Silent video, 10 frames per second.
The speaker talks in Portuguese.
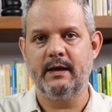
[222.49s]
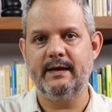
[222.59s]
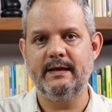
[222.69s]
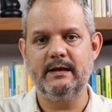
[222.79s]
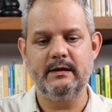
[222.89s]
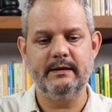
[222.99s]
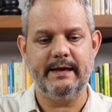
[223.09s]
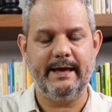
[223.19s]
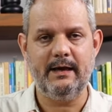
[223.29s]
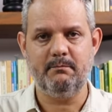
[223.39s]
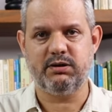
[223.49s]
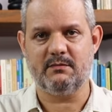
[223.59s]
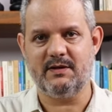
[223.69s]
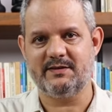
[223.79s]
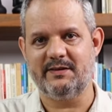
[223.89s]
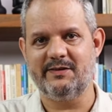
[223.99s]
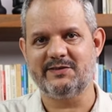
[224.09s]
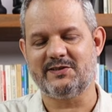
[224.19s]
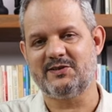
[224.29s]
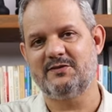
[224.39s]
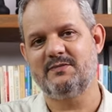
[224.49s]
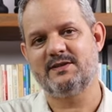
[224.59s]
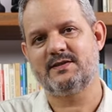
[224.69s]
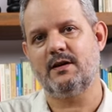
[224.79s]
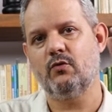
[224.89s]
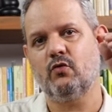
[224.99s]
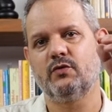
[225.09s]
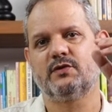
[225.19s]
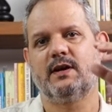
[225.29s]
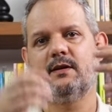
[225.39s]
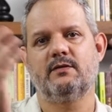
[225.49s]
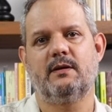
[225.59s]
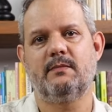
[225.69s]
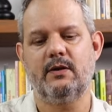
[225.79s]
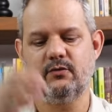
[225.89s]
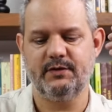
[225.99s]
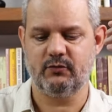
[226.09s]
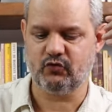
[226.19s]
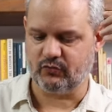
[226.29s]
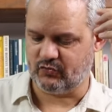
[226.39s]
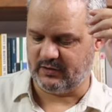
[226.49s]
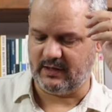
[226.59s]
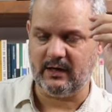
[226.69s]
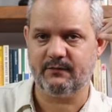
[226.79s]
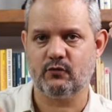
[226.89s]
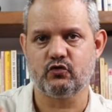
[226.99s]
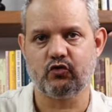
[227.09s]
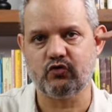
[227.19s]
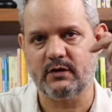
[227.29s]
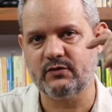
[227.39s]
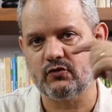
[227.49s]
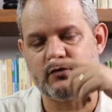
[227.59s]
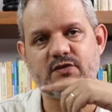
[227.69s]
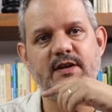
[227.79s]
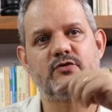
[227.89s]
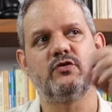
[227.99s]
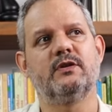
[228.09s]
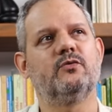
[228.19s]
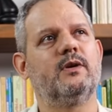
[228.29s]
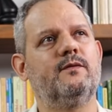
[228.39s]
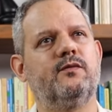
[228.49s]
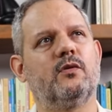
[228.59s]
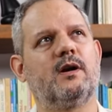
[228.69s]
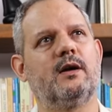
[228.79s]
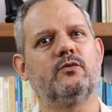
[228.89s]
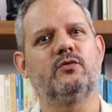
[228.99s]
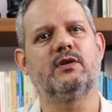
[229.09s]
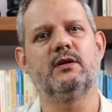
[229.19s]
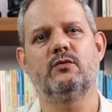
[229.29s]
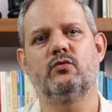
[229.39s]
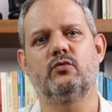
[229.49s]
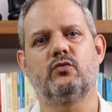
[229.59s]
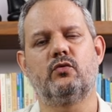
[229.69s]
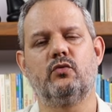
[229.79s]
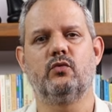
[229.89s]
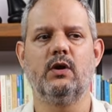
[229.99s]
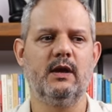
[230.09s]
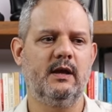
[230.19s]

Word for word: Ele é para materialização, mas ao contrário da maioria dos outros gráficos, o sorte-sucesso ele não é focado tanto